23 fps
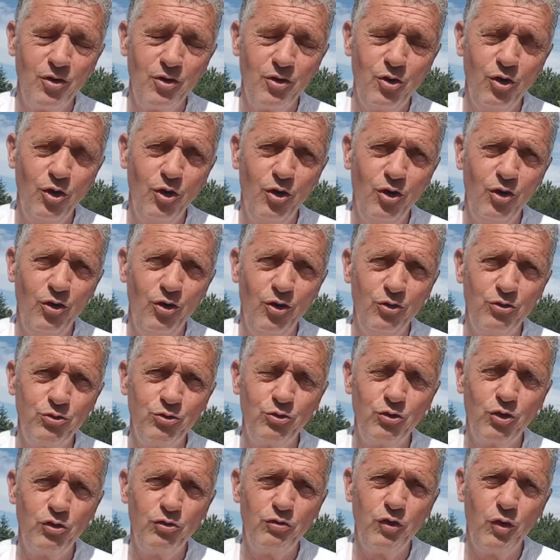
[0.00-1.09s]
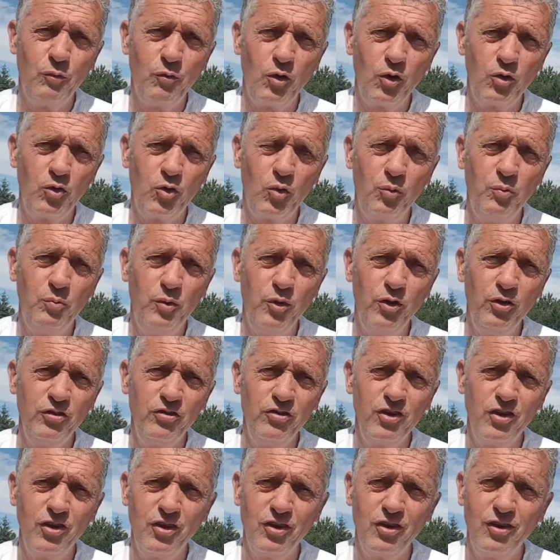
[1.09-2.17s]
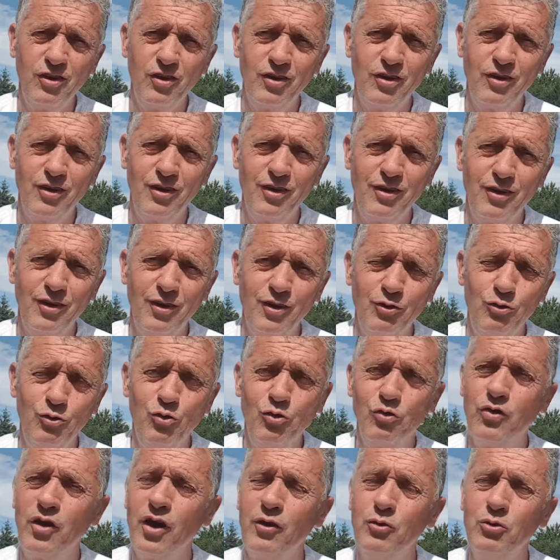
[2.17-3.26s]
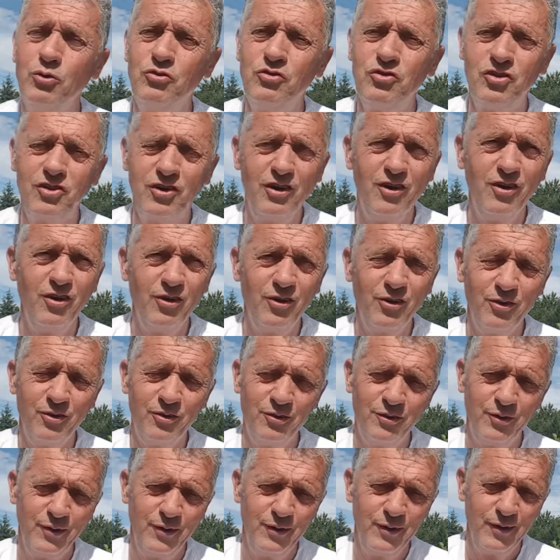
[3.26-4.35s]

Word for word: corps euh, se transforme en compost et, devient utile.